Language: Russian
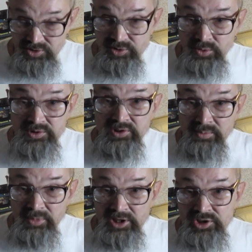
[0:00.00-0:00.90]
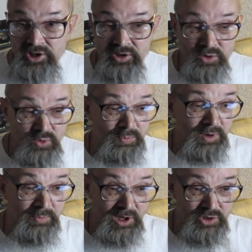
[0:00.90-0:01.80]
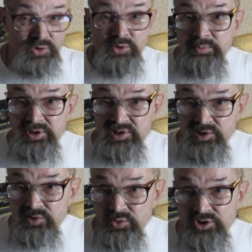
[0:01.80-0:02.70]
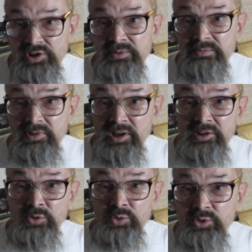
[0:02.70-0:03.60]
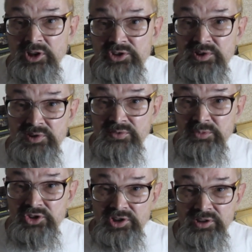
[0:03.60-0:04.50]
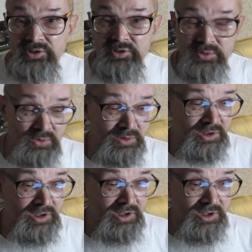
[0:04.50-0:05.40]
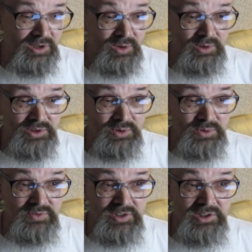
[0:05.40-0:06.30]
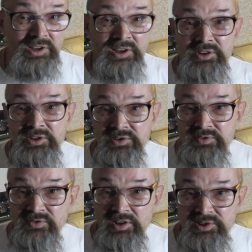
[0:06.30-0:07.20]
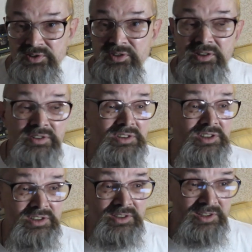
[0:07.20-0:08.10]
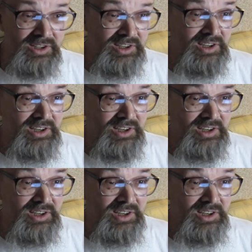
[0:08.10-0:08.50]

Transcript: Rolling Stones это большая группа, большой бизнес уже как-то вот удачно совмещалось у Rolling Stones всегда и зверство, и